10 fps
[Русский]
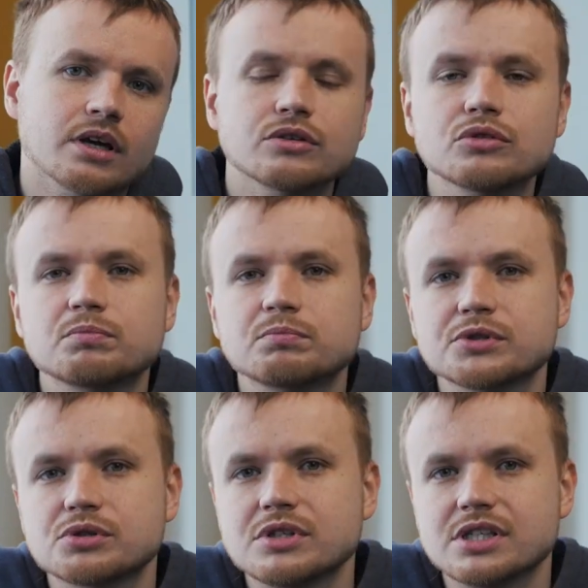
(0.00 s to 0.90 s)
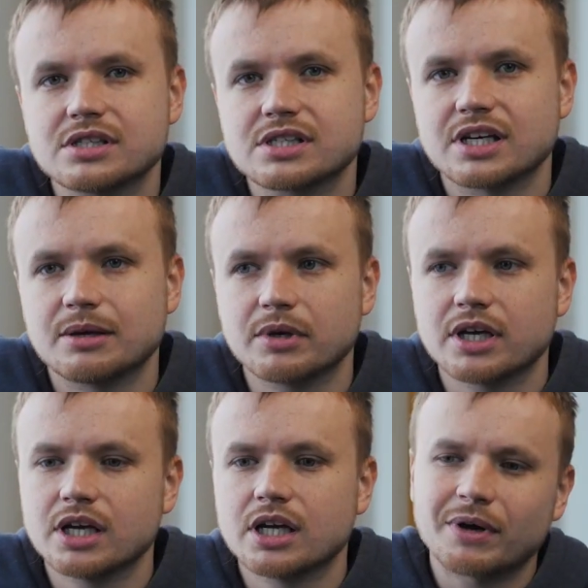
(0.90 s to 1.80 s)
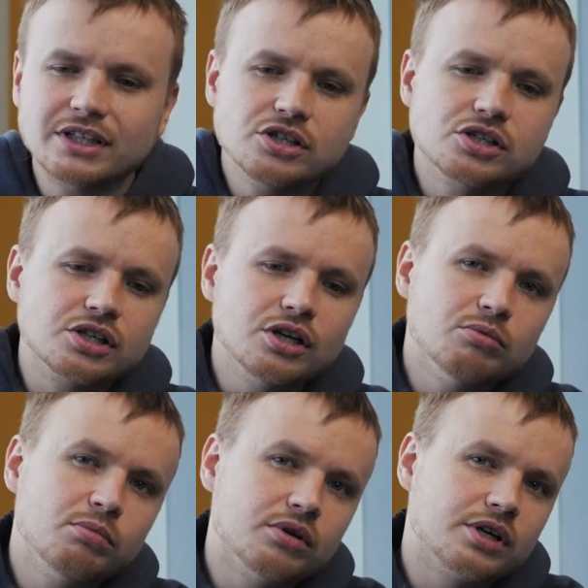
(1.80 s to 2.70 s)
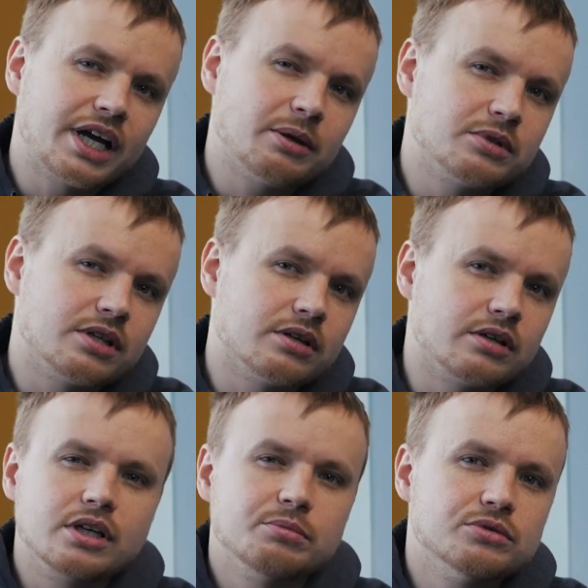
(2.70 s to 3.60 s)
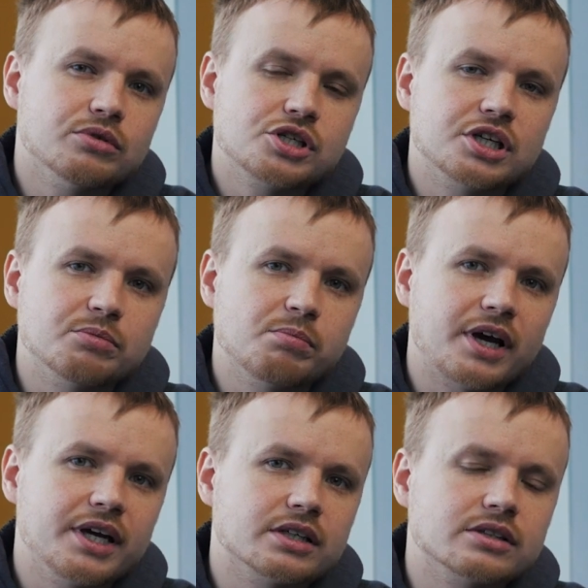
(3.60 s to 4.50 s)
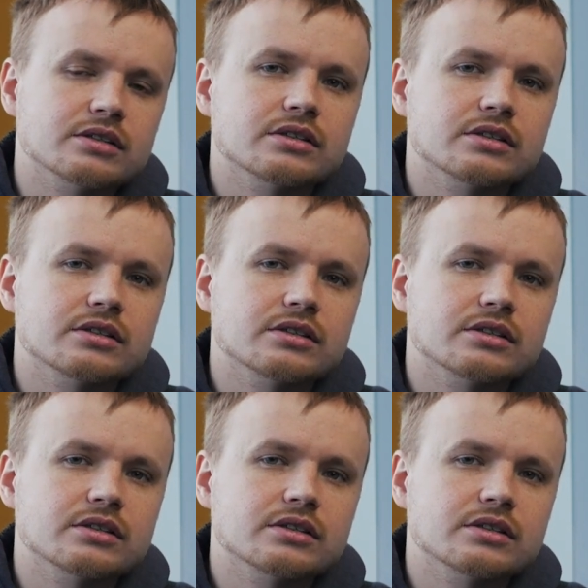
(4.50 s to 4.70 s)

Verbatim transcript: Ну вот посудите сами. Практически любой крипто или блокчейн проект,